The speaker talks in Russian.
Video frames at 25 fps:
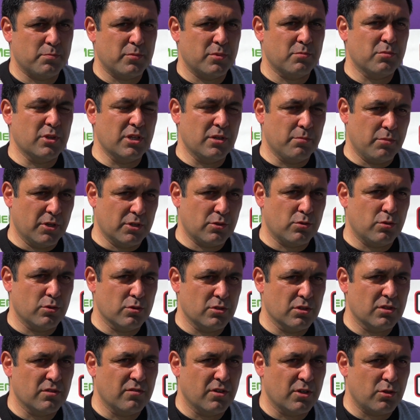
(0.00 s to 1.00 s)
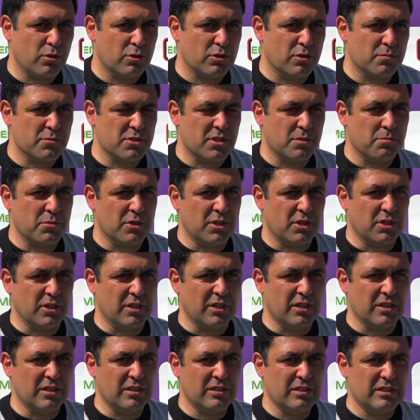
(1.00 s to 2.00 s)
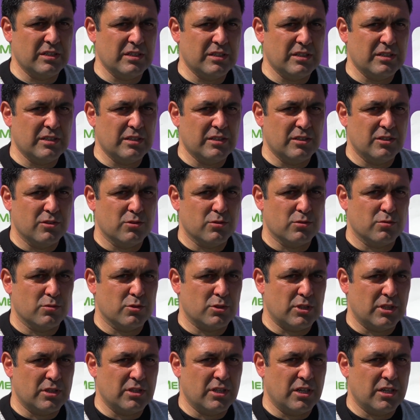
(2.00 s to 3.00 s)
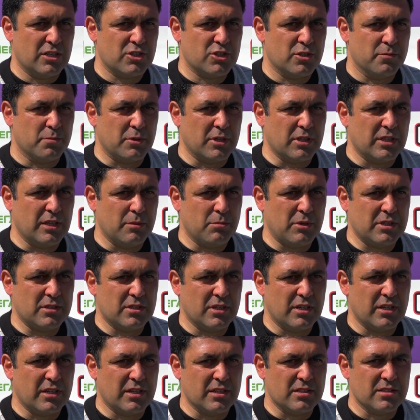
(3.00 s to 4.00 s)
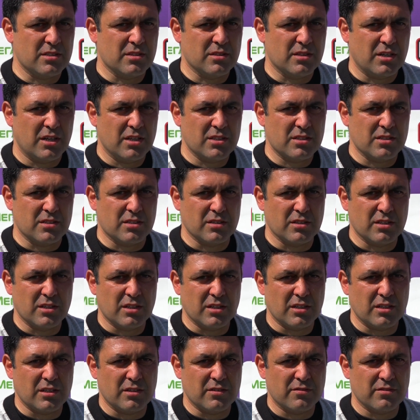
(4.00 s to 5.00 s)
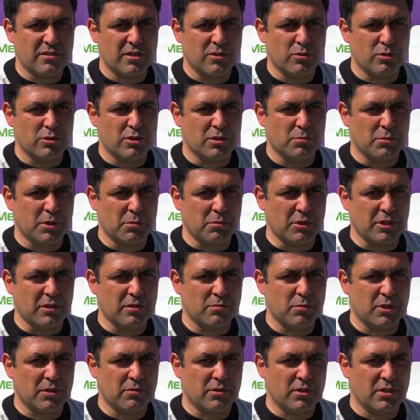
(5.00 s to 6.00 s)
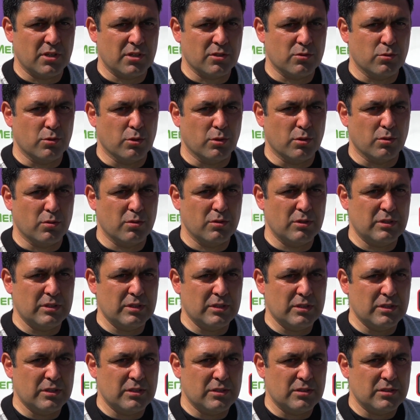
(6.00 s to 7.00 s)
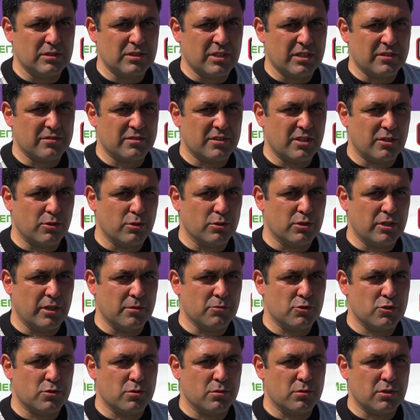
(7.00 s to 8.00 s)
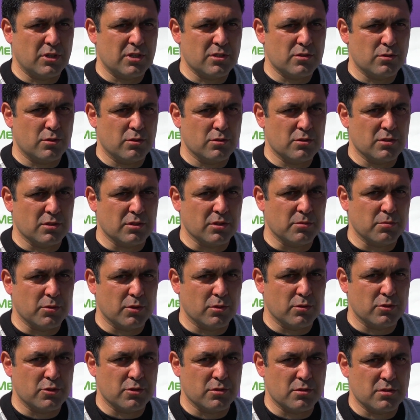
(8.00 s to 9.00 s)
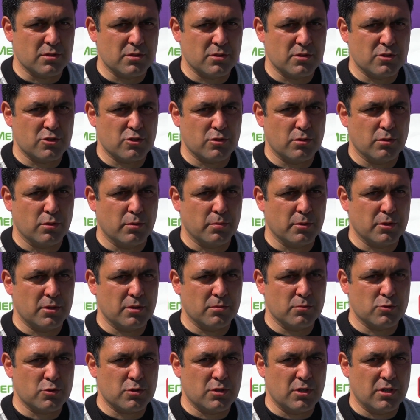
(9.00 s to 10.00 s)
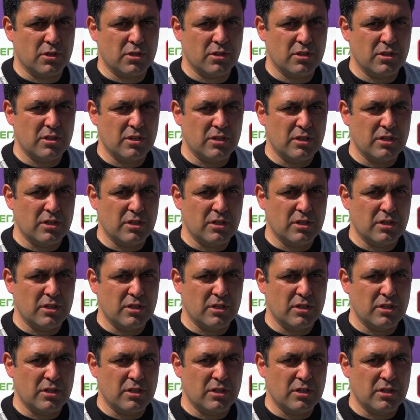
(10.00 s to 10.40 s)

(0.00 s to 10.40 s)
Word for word: были подходы к воротам соперника. Ну вот одна ошибка, да, потеря концентрации на, в какой-то момент привела к голу. Так, второй тайм чуть-чуть разрозненный получился. Тяжело, потому что